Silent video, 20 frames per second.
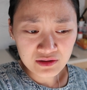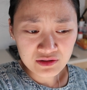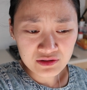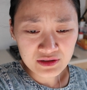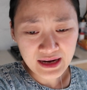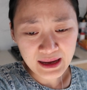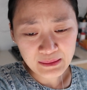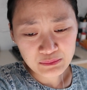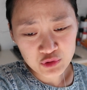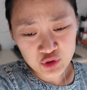
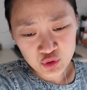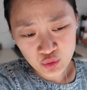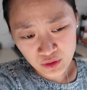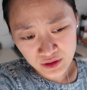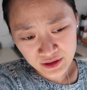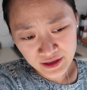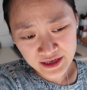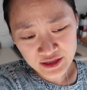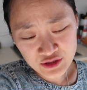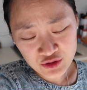cứ nằm
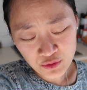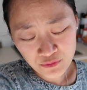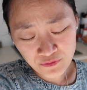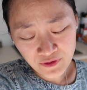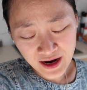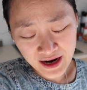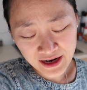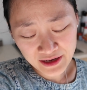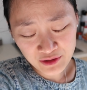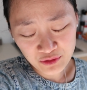xuống ghế
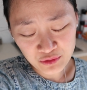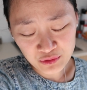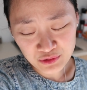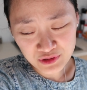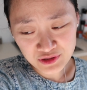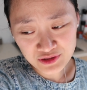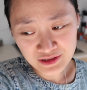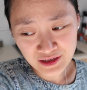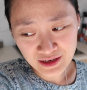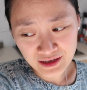sofa kiểu
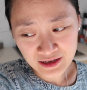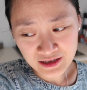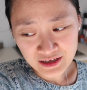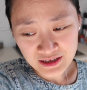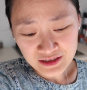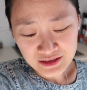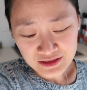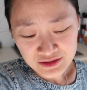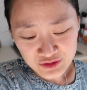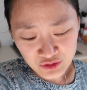như là
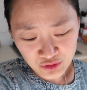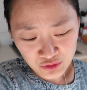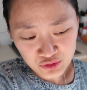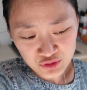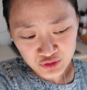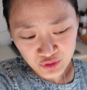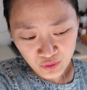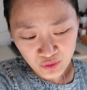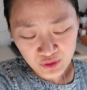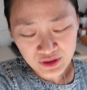
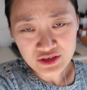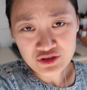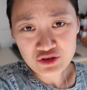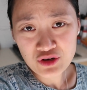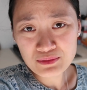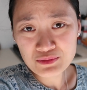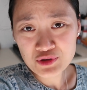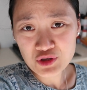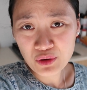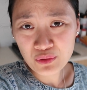dỗ dỗ để
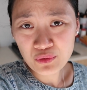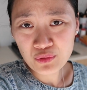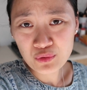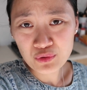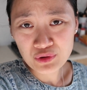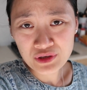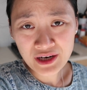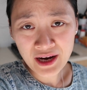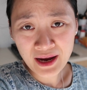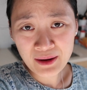cho em sói
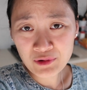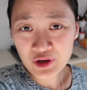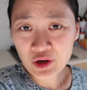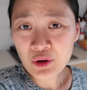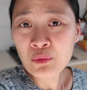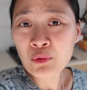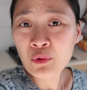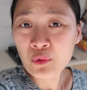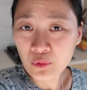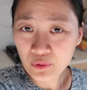ngủ nhưng em ấy
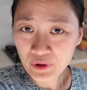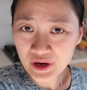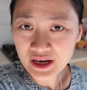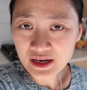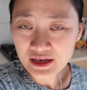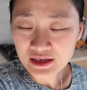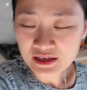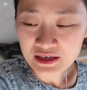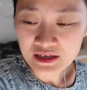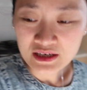không ngủ
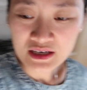ấy